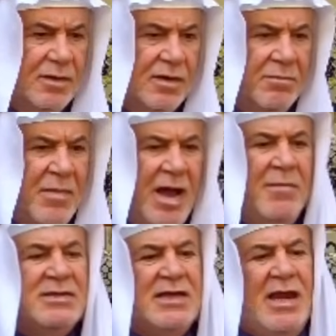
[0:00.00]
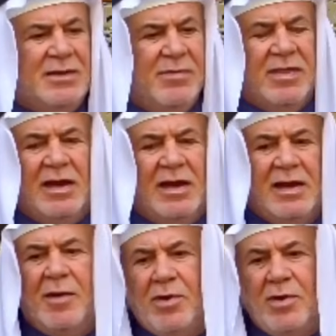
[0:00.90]
ما المسألة مثل
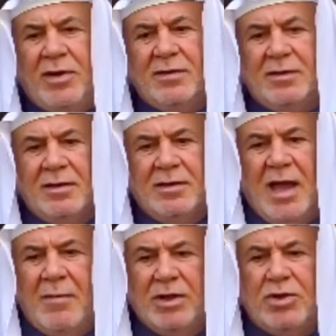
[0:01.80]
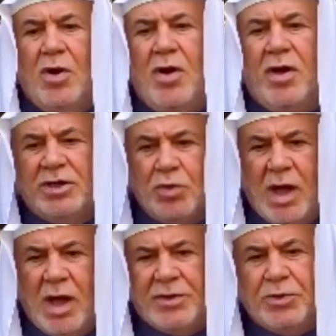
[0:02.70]
قبل يابت هورة شو
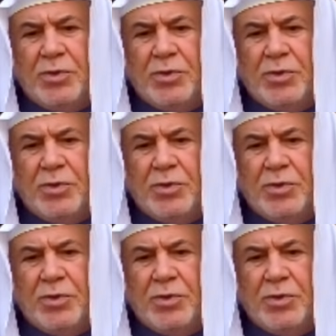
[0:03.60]
غطوه